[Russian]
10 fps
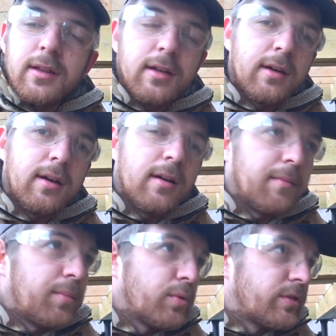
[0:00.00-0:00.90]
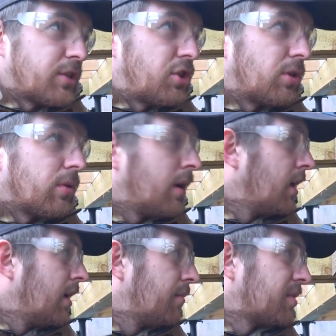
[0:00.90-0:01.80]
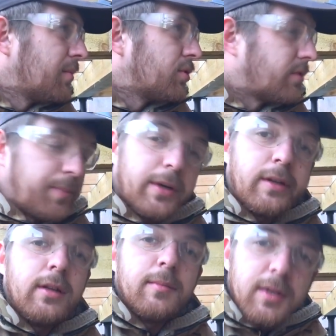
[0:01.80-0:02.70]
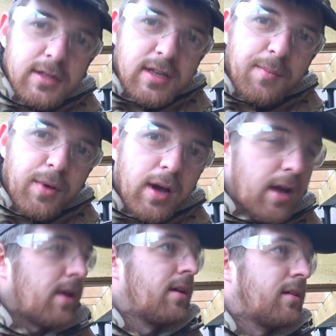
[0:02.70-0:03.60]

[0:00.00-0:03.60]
это биозащиту. Потому что, во-первых, делаем для себя.